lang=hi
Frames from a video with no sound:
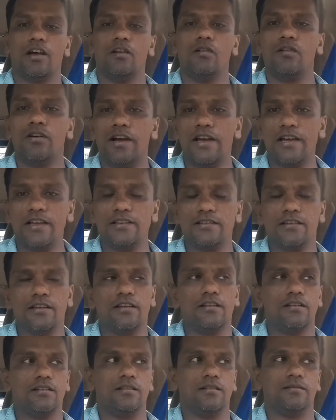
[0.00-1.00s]
हेलो गाइज
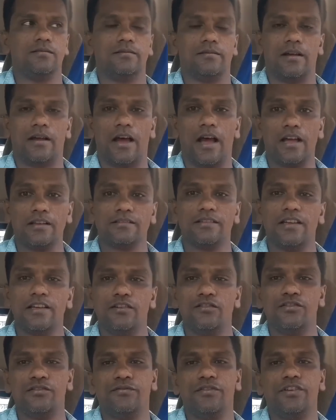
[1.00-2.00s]
uh, आज
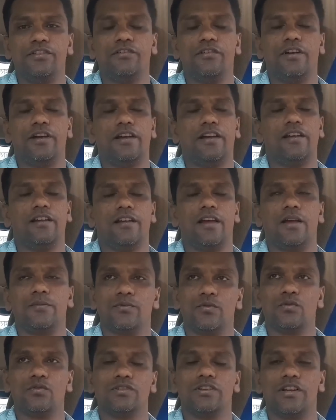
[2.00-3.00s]
का ये जो वीडियो है
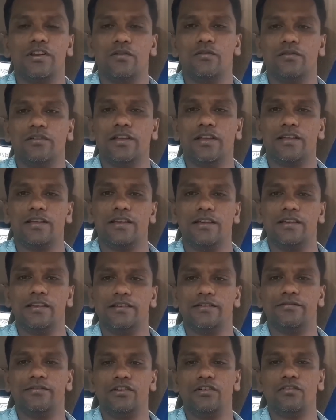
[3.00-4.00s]
आप सोच रहे होंगे कि
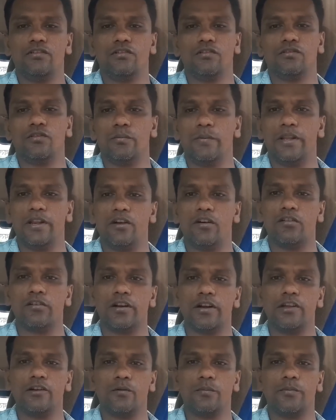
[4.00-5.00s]
इस वीडियो को तो मैंने
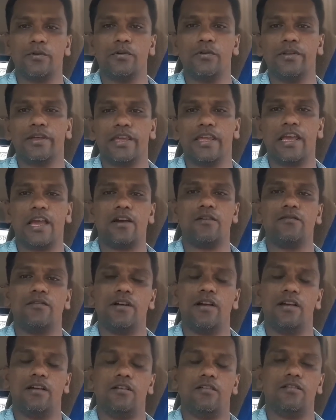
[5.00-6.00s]
ऑलरेडी अपलोड किया
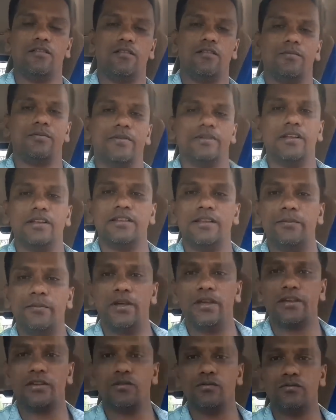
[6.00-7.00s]
हुआ है और फिर से
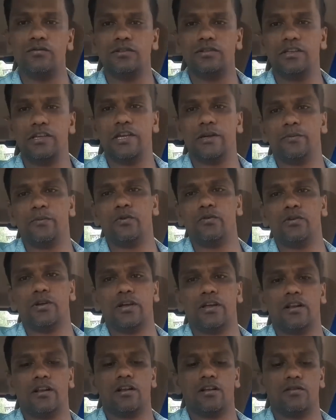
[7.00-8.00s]
मैं क्यों इसे
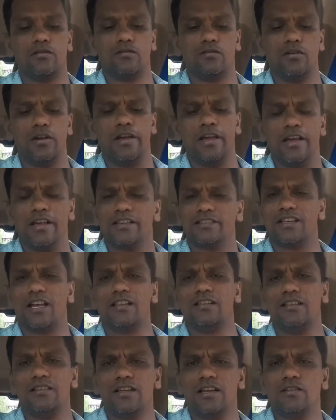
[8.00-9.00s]
अपलोड कर रहा हूँ
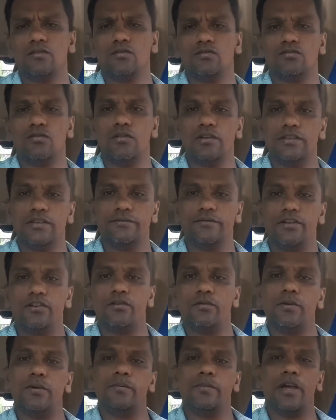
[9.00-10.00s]
साथ ही साथ दोस्तों इस
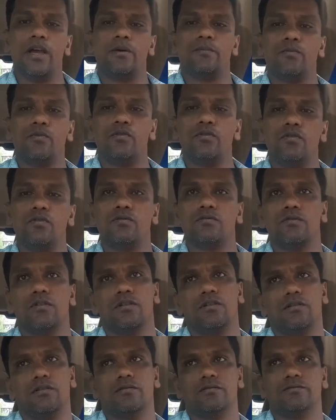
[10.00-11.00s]
वीडियो में मैं आपको
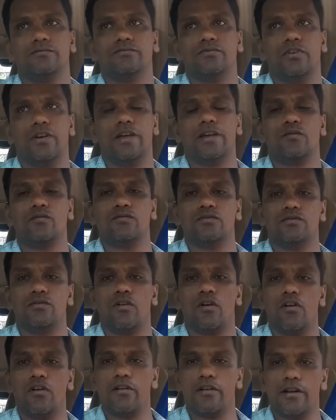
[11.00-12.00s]
uh, जो है
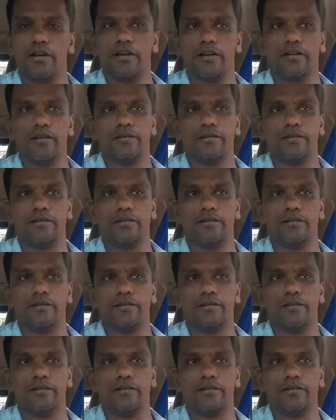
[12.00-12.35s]
कुछ और